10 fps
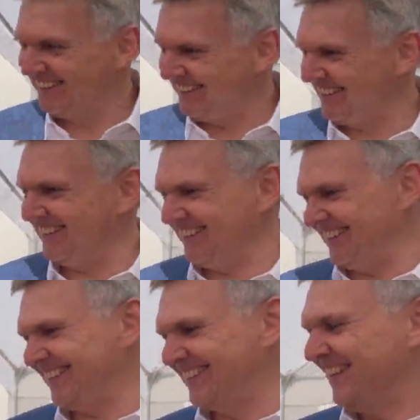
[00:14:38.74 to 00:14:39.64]
Sie, Herr
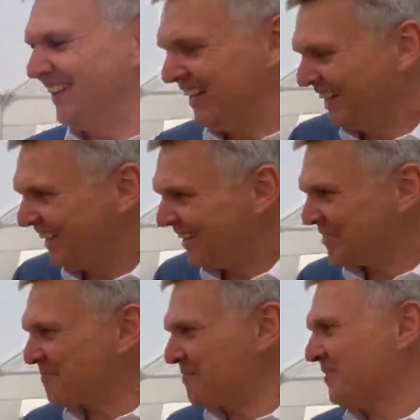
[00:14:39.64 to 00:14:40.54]
Vogt, das ist sehr
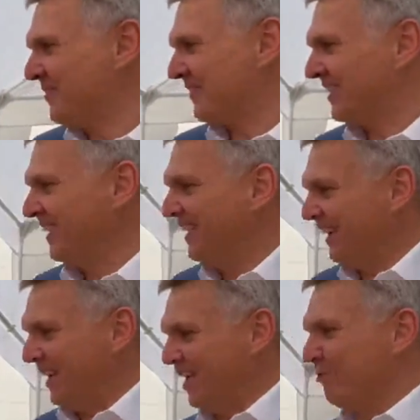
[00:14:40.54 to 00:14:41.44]
schön, dass Sie schon da
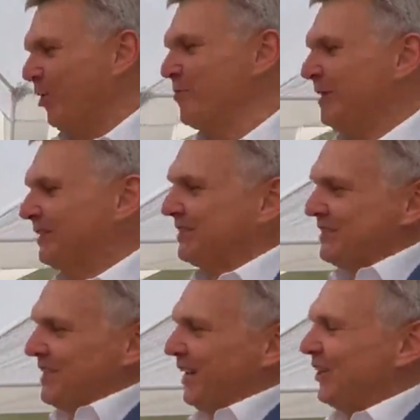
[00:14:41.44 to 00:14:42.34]
sind. Prima. Ich freue mich, dass
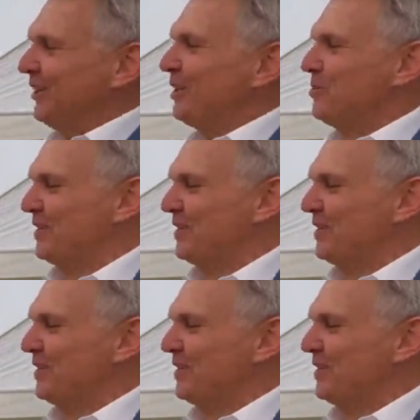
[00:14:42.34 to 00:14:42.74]
ich Sie erkannt habe,